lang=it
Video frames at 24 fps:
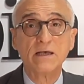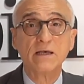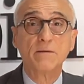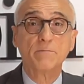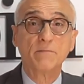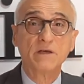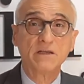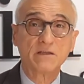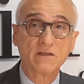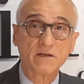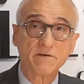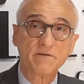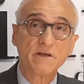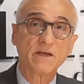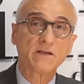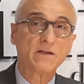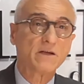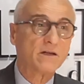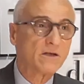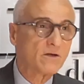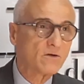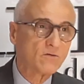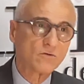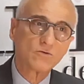mentre viene
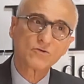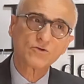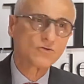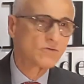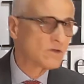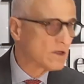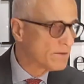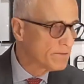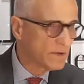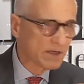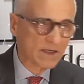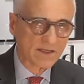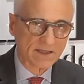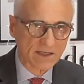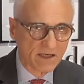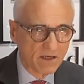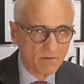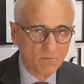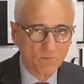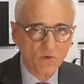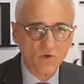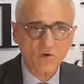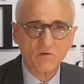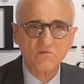riconosciuta per
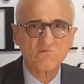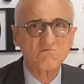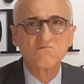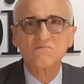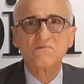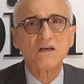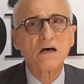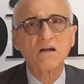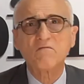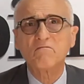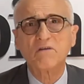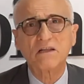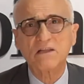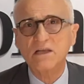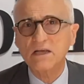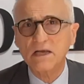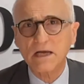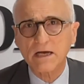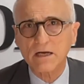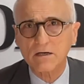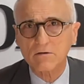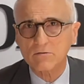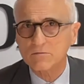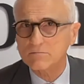esempio dal
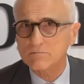Vaticano.